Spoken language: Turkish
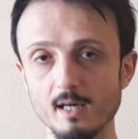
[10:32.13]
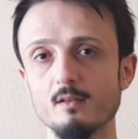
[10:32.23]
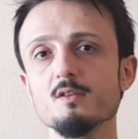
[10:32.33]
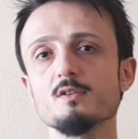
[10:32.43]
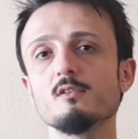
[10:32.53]

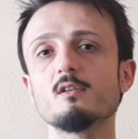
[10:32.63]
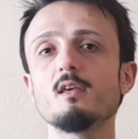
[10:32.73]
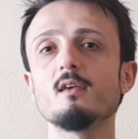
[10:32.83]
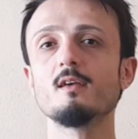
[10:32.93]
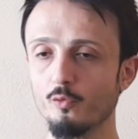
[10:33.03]
Her nasıl
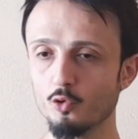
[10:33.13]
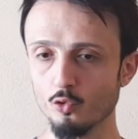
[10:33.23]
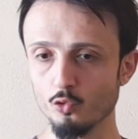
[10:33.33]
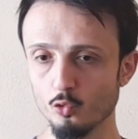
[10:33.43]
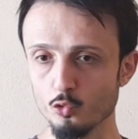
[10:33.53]
ki
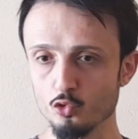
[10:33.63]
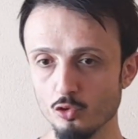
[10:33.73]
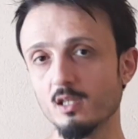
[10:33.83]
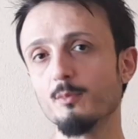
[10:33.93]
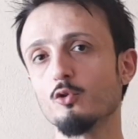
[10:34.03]
Covid-19
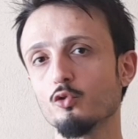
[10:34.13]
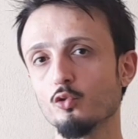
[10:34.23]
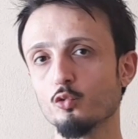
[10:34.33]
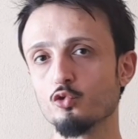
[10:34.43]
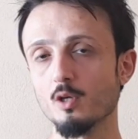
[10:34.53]

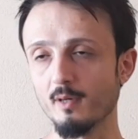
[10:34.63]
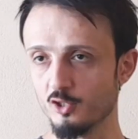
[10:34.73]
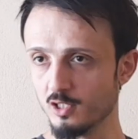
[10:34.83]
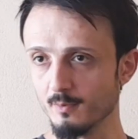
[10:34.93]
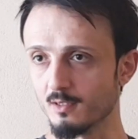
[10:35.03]
2019'da
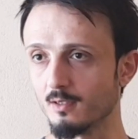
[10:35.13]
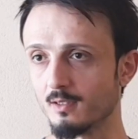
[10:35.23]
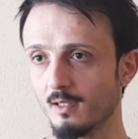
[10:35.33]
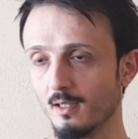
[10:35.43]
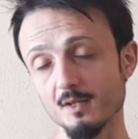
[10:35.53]
başlamadı.
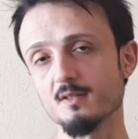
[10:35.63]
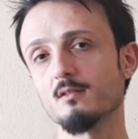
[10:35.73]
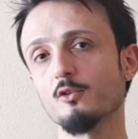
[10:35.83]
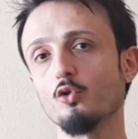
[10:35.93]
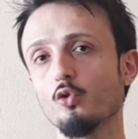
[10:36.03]

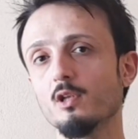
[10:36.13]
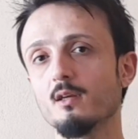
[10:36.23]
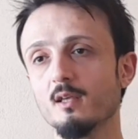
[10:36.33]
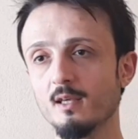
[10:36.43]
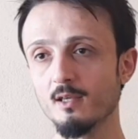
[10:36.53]
Aslında
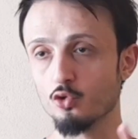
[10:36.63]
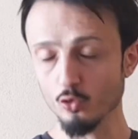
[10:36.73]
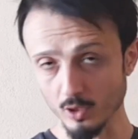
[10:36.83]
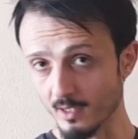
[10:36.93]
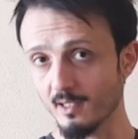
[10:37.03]
kökleri
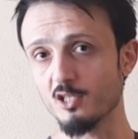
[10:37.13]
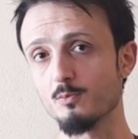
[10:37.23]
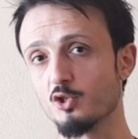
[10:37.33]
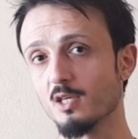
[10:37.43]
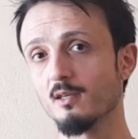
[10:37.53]
çok daha
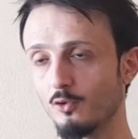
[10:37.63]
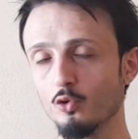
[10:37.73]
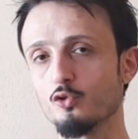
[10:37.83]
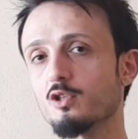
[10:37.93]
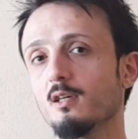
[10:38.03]
geçmişe
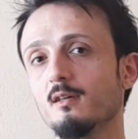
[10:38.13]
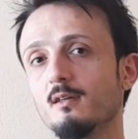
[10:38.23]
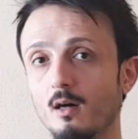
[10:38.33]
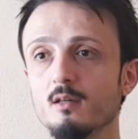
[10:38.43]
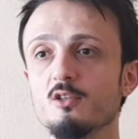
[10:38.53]
gidiyorsa
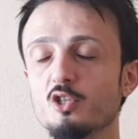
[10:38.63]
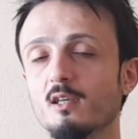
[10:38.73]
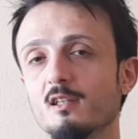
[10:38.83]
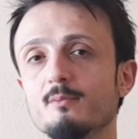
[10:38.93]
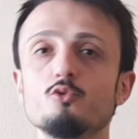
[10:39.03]
aynı
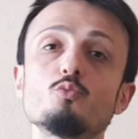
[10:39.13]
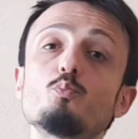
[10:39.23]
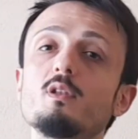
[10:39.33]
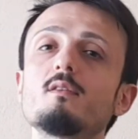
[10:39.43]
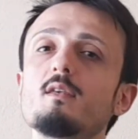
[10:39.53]
şekilde
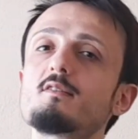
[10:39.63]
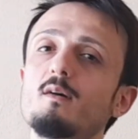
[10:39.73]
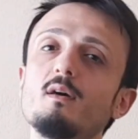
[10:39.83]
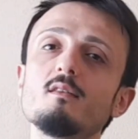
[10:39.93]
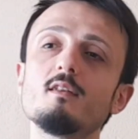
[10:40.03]
bunun bittiği
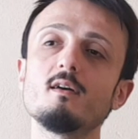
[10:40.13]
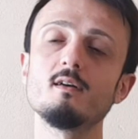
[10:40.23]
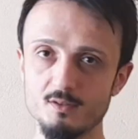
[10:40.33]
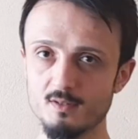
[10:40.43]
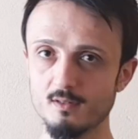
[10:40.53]
zaman da
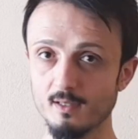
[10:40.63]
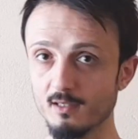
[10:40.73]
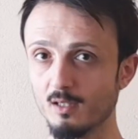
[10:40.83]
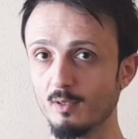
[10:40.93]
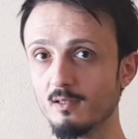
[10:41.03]
aslında
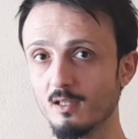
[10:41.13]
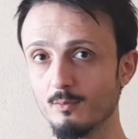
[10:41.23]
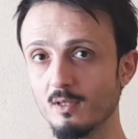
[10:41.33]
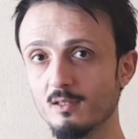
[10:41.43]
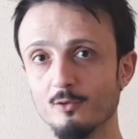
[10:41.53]

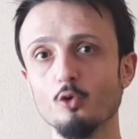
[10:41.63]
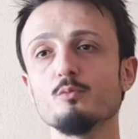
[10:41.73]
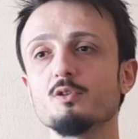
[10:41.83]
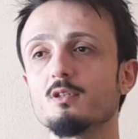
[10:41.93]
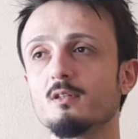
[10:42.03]
2022
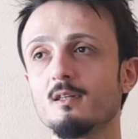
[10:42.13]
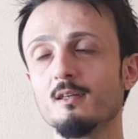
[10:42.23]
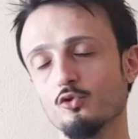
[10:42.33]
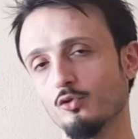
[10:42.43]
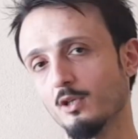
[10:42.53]
olmadı.
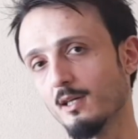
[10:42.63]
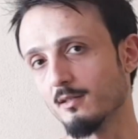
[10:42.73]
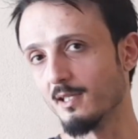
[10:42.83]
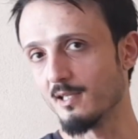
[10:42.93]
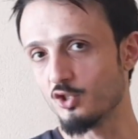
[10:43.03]
Çok daha
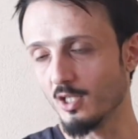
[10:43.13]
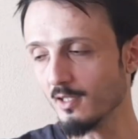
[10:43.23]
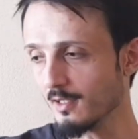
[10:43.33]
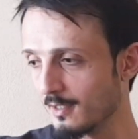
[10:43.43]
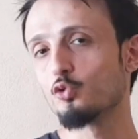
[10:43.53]

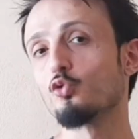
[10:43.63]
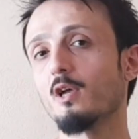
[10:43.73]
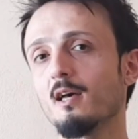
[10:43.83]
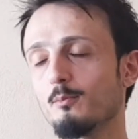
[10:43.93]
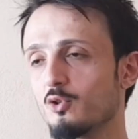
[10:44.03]
geleceğe
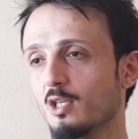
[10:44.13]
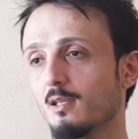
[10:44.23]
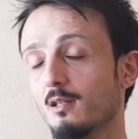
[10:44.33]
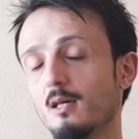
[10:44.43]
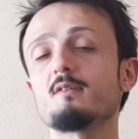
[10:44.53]
süren bir
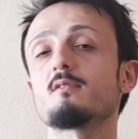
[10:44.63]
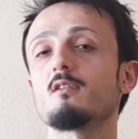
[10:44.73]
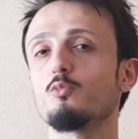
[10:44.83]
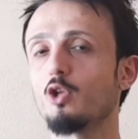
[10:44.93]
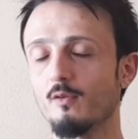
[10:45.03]
şekilde
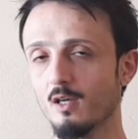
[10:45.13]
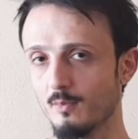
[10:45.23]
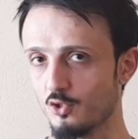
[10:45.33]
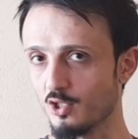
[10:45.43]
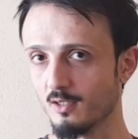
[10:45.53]
aslında bu
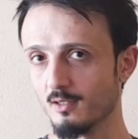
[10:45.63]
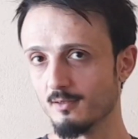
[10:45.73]
devam edecek